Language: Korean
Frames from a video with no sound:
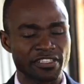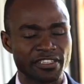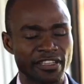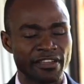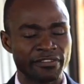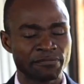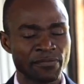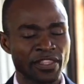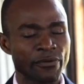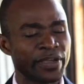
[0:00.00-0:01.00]
영광을
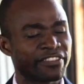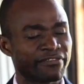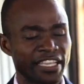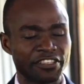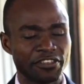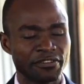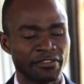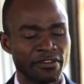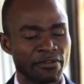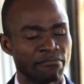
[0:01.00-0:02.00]
돌리는 도구가
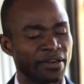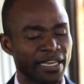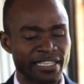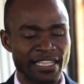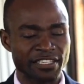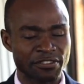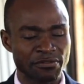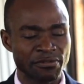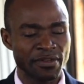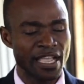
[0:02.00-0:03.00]
되게 해달라고
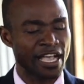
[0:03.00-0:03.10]
기도합니다.